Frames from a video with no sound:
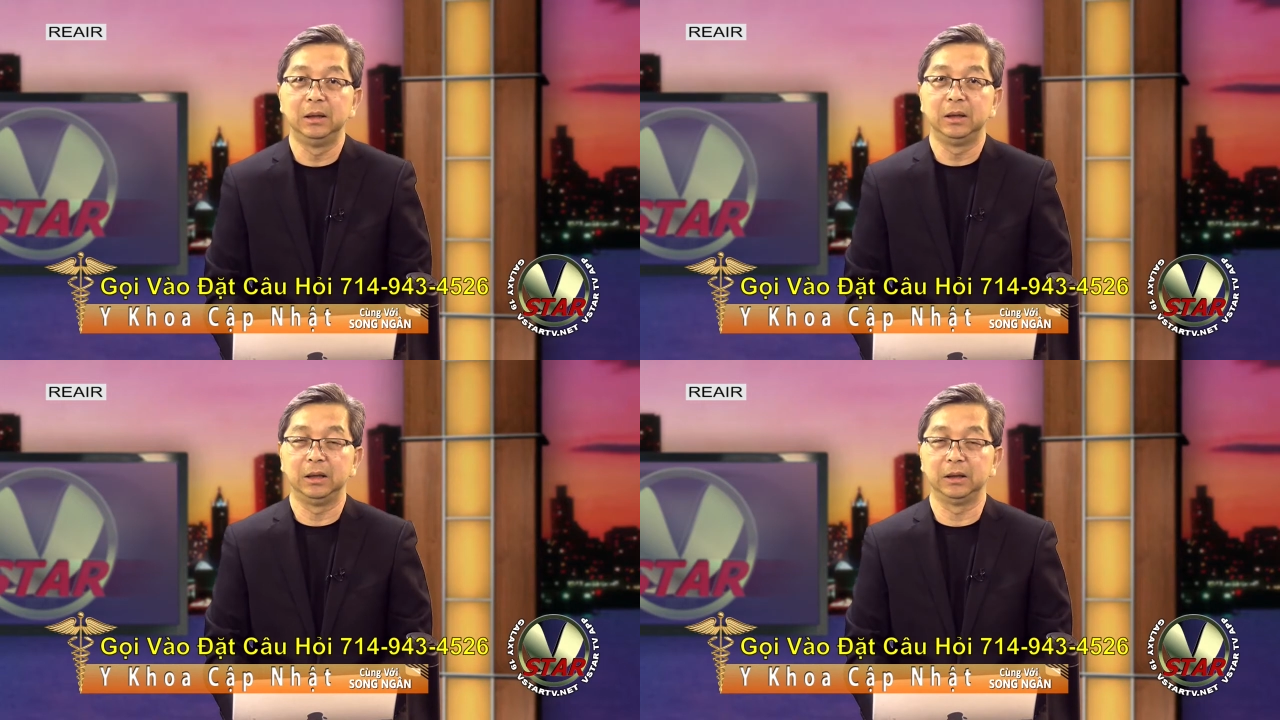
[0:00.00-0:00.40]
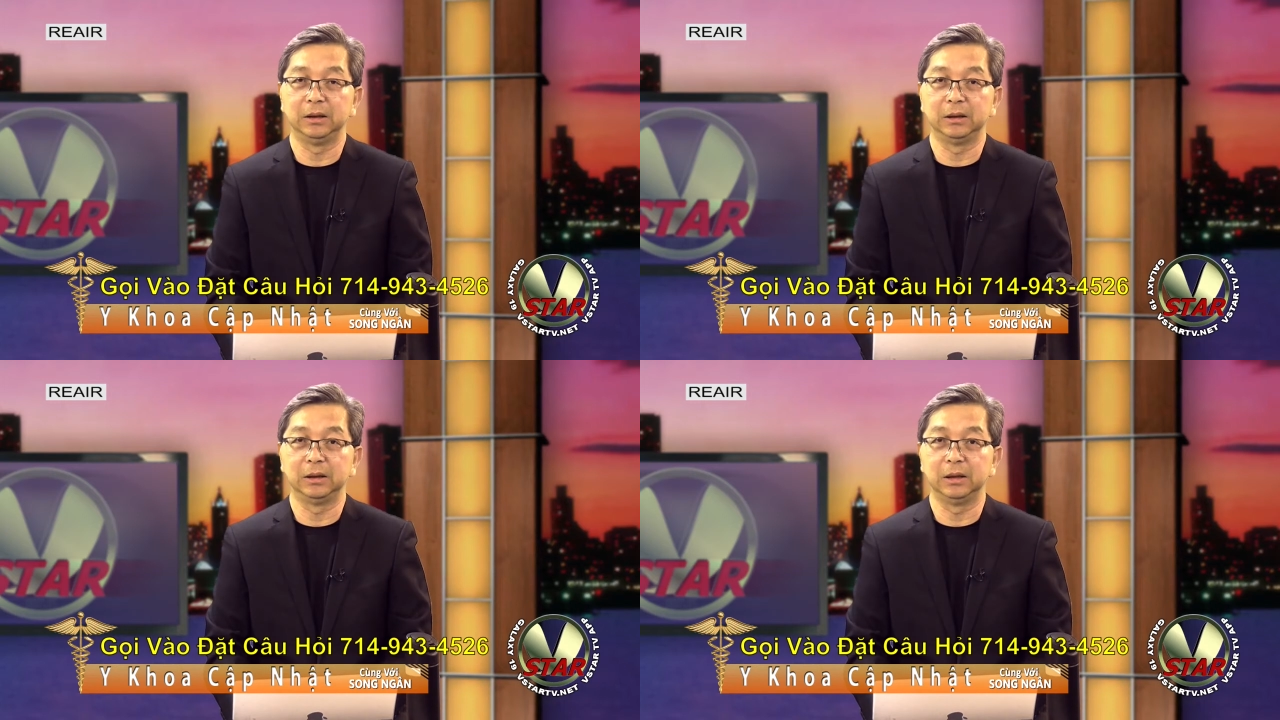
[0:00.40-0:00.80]
à,
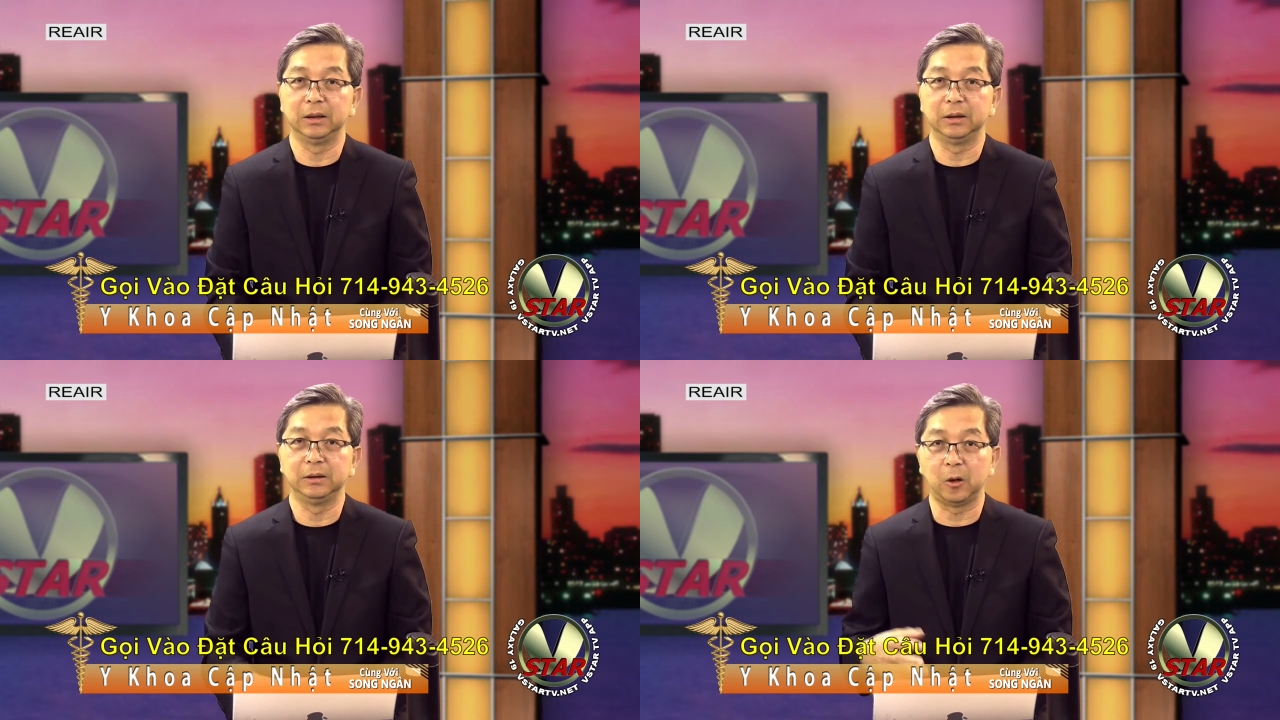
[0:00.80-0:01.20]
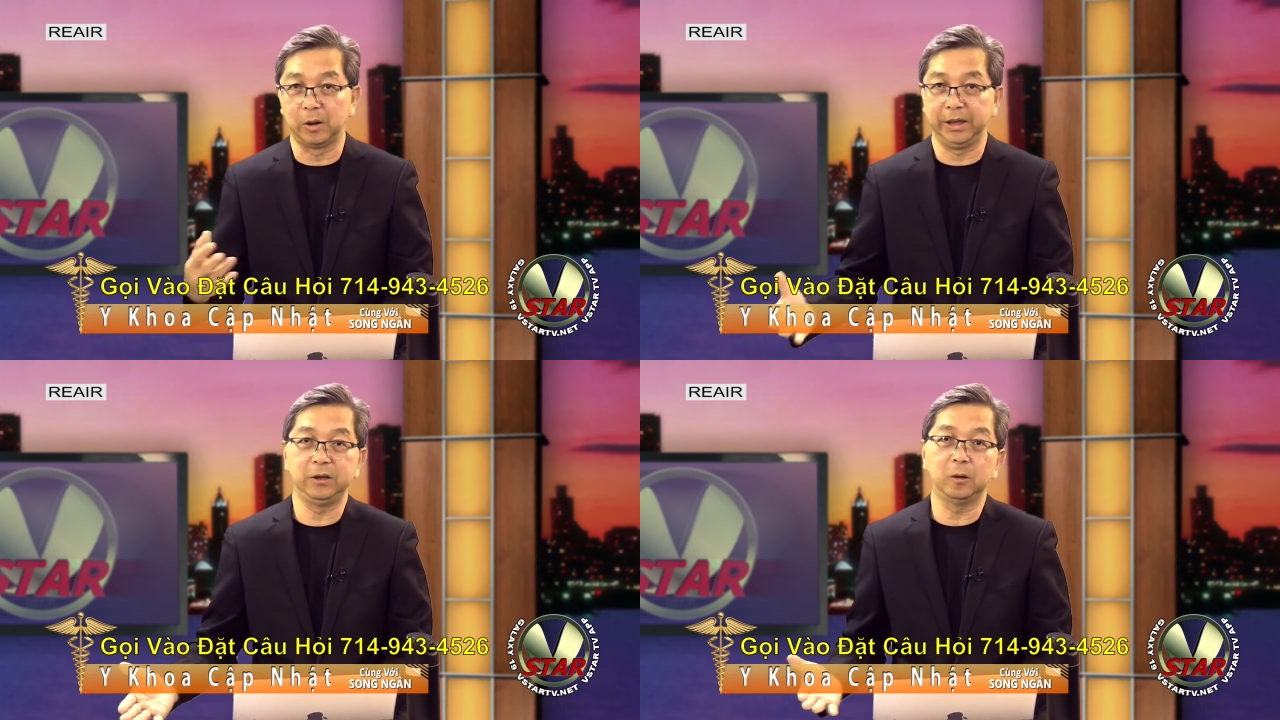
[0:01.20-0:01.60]
à, cho
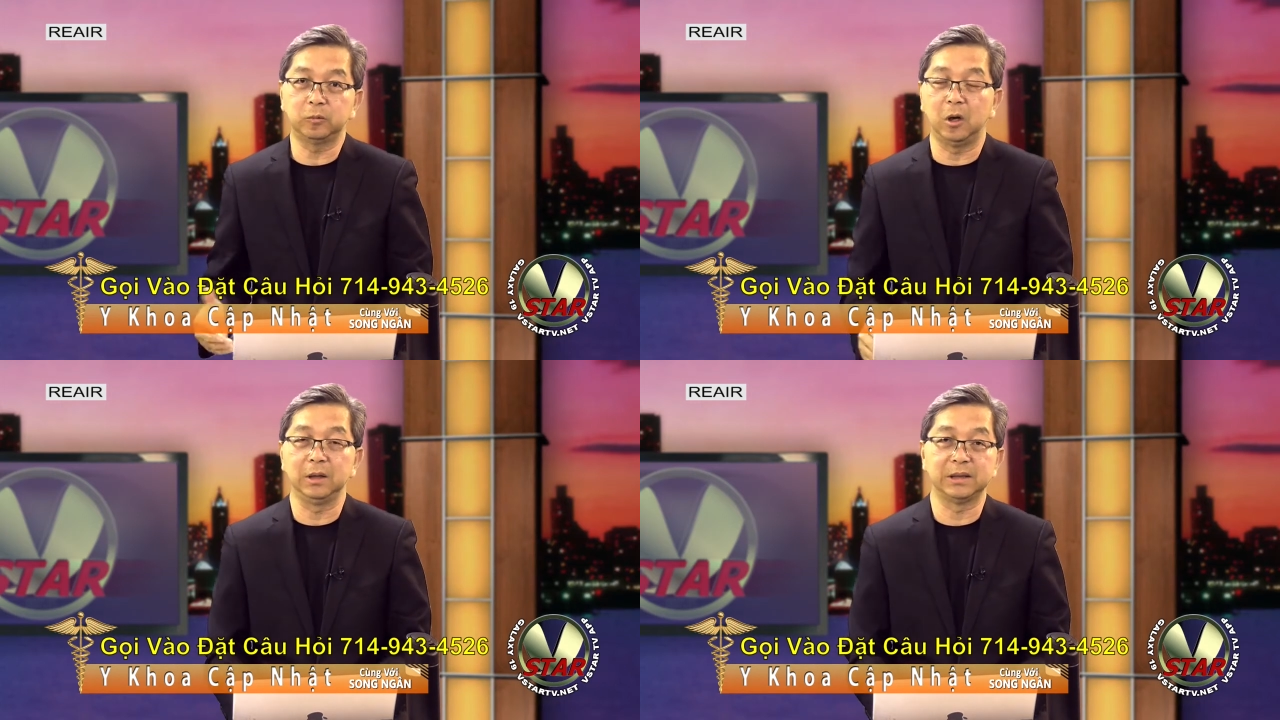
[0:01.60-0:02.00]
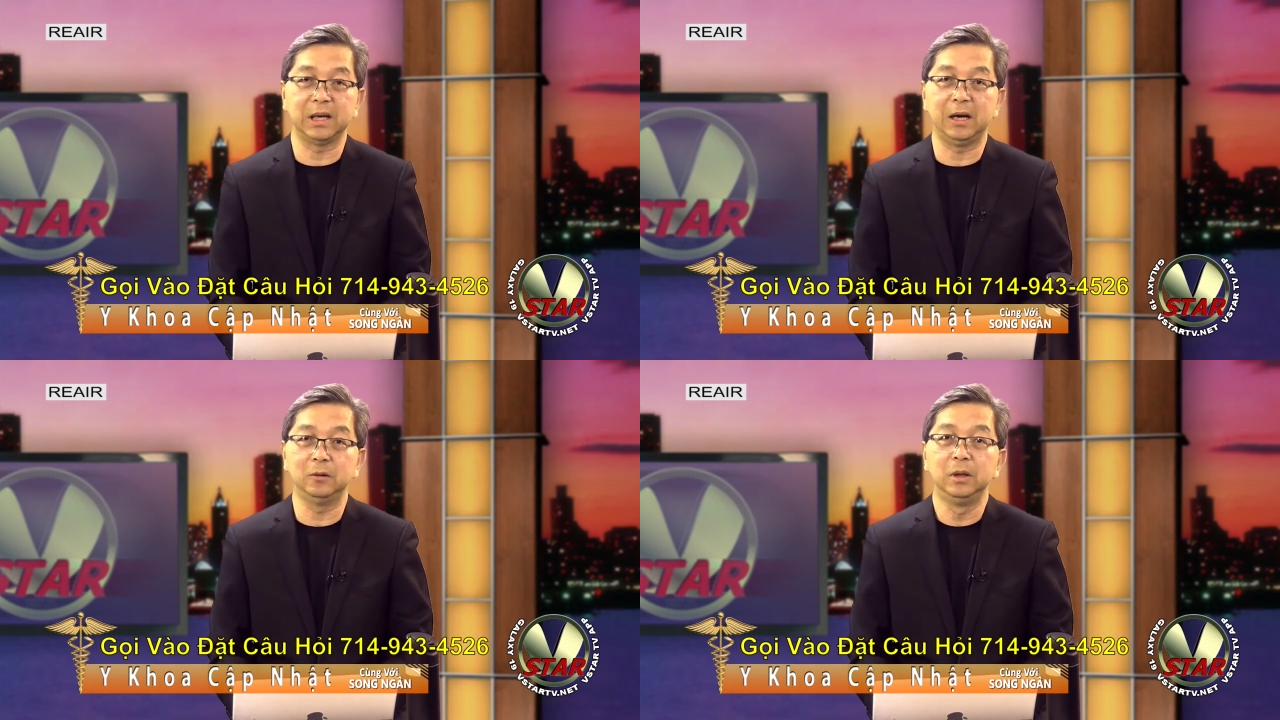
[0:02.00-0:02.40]
nghỉ chút coi làm
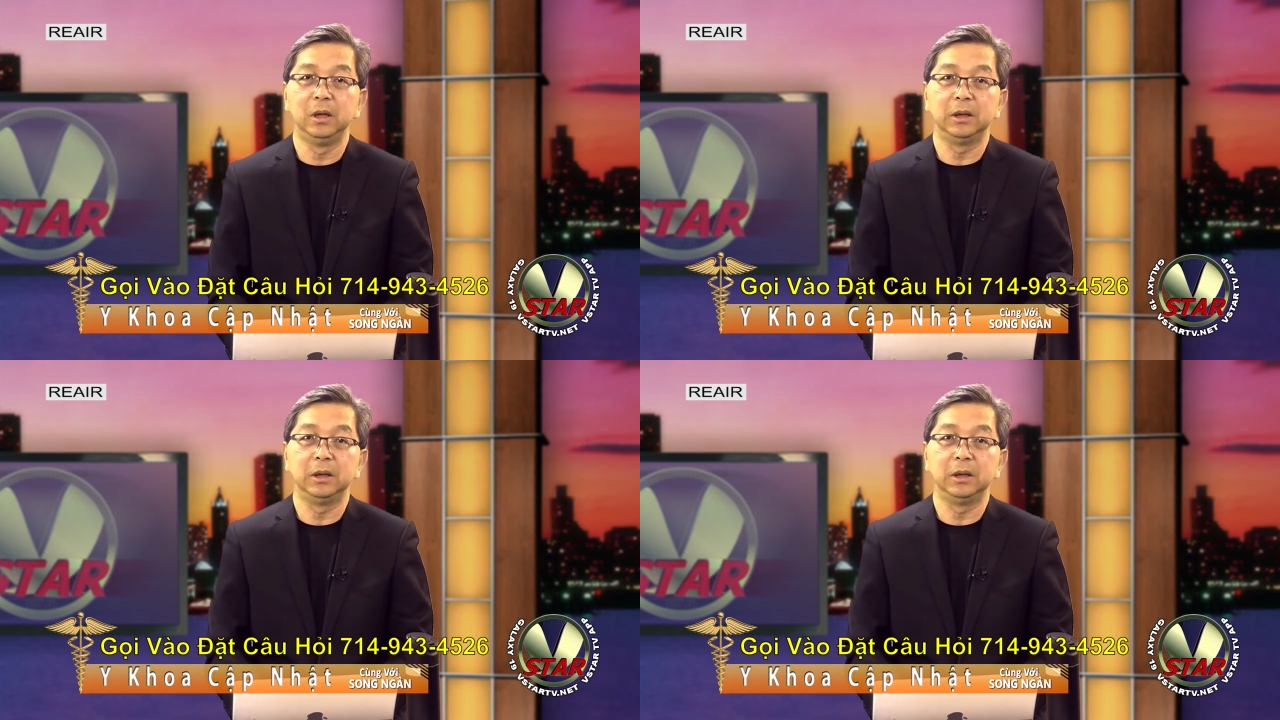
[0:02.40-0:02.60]
sao